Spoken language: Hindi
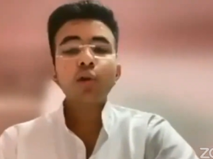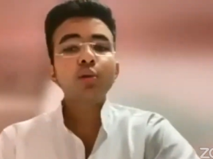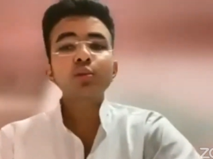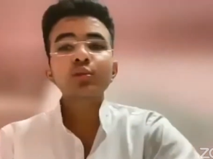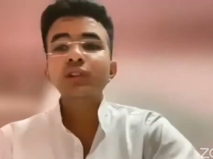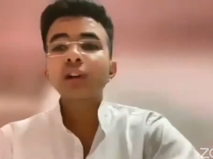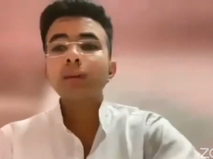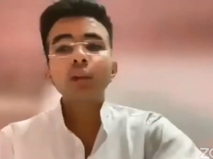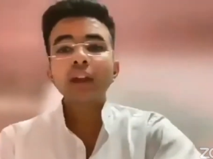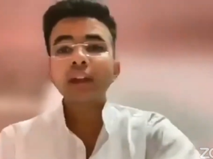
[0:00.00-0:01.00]
और उसका
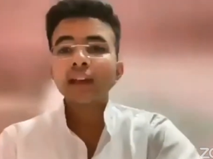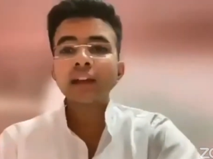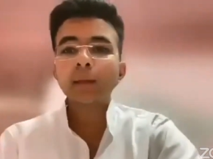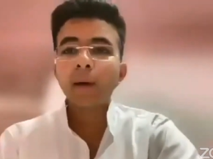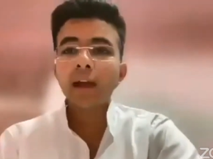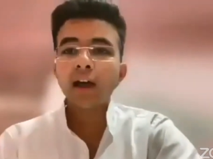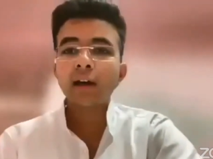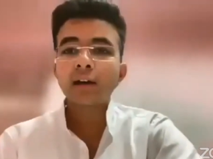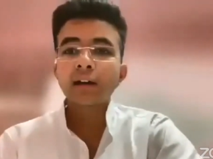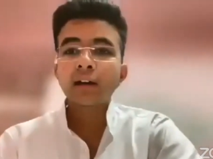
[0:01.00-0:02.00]
बुरा नहीं कर
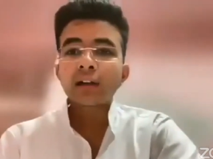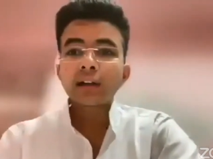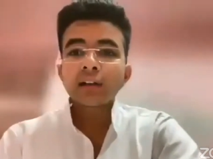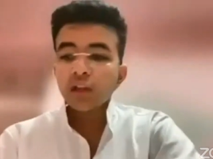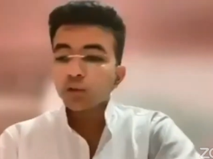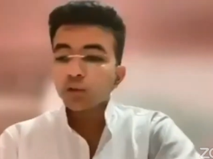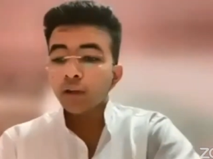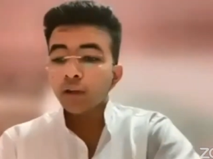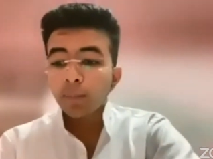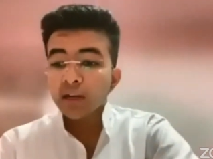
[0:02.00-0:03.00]
पाया है
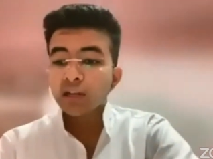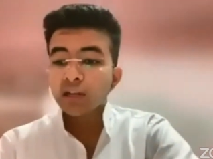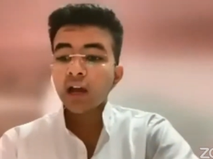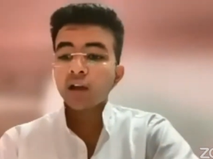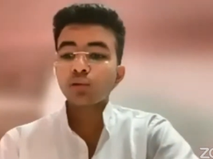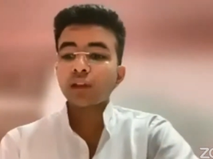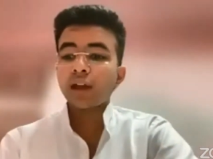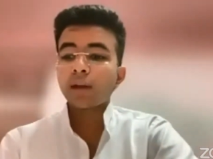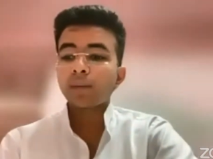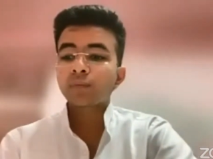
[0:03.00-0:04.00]
ना तो ये
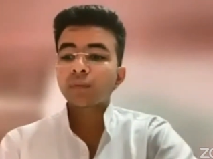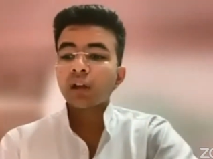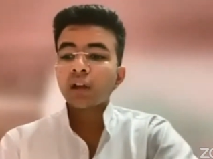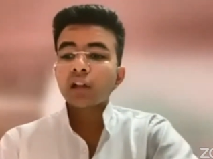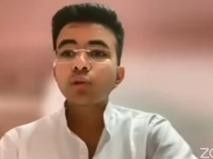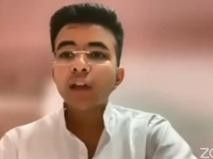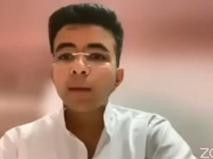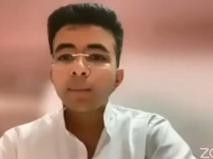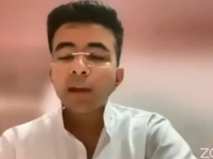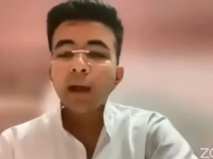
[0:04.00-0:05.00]
परेशान होता है तो
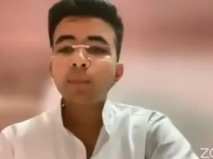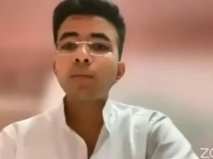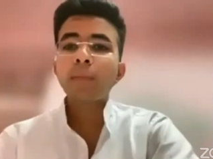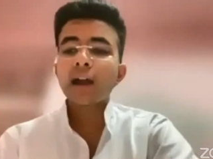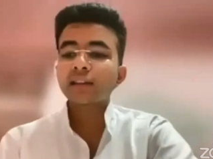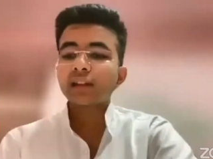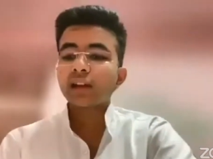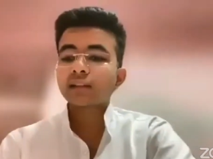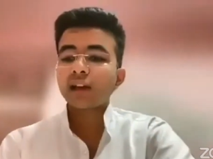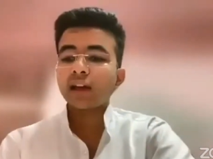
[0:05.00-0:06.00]
ये अपने आप को मारने
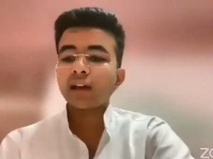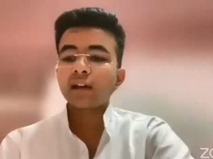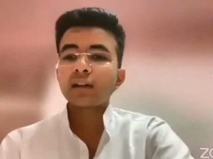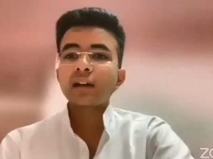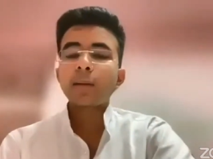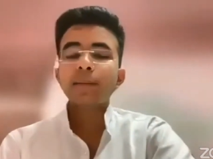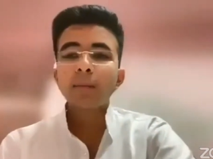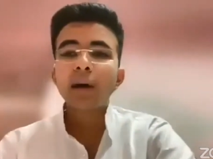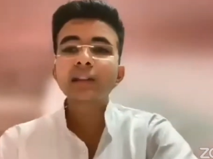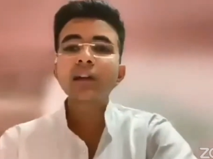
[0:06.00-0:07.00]
लगता है अपना
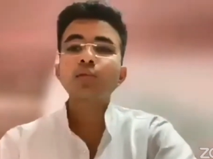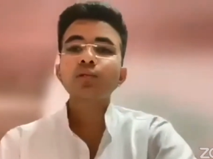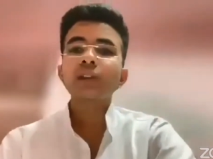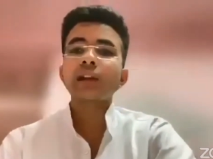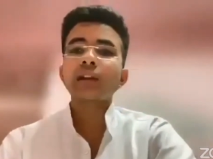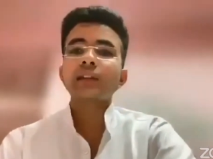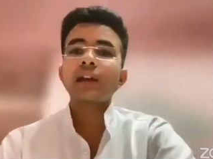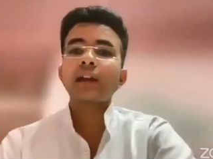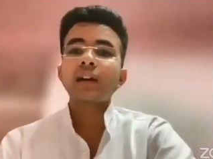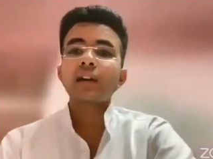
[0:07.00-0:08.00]
माथा कूटने लगता
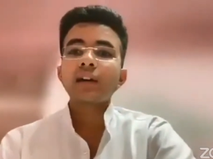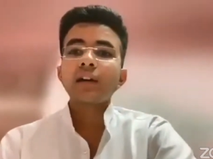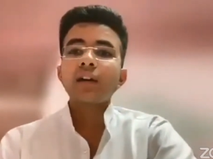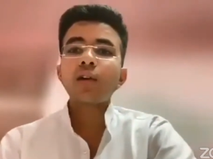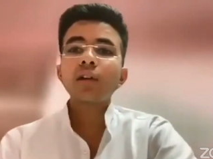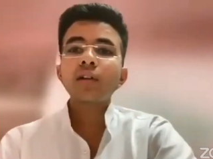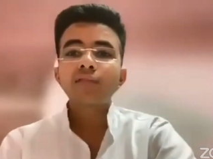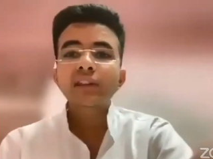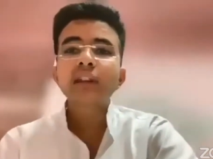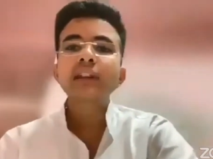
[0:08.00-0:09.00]
है और
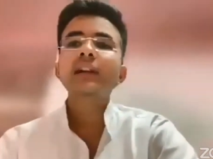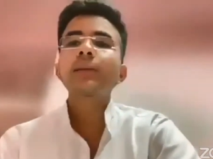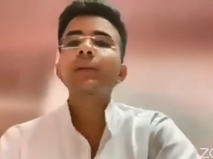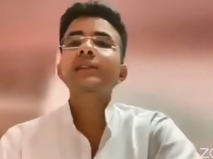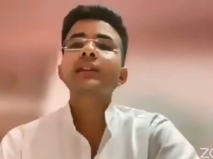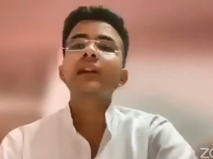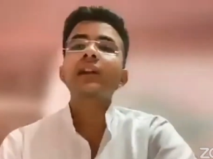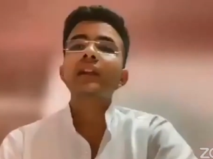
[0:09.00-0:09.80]
विषादी का भक्षण कर